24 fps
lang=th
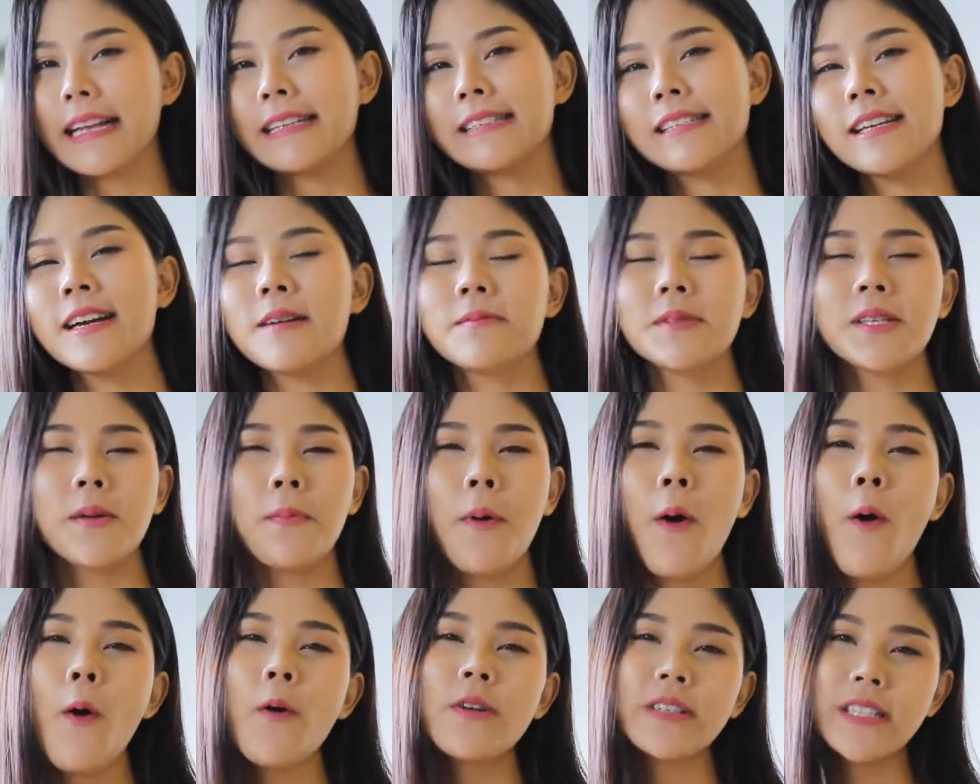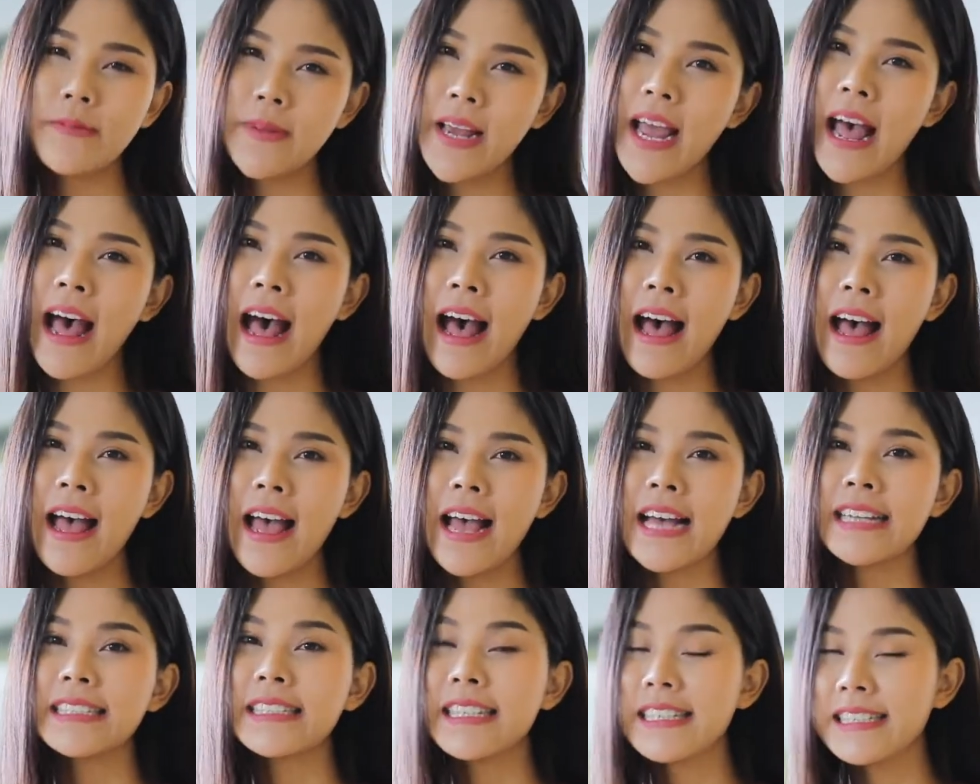ตัดเสริมสะโพกใช่ไหมคะ
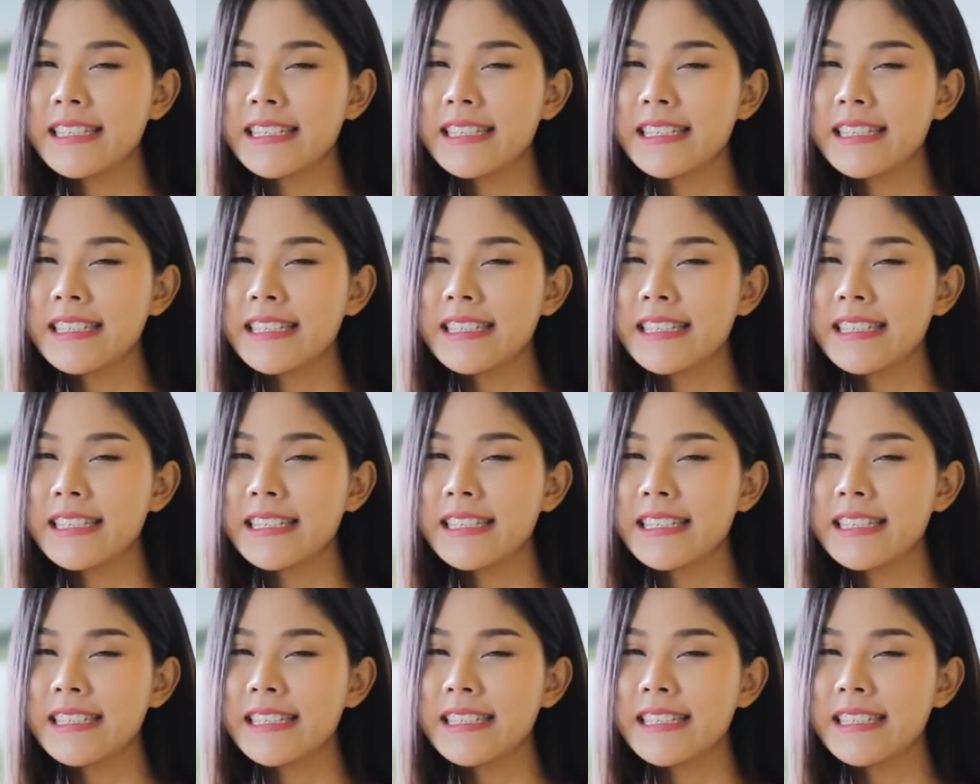จ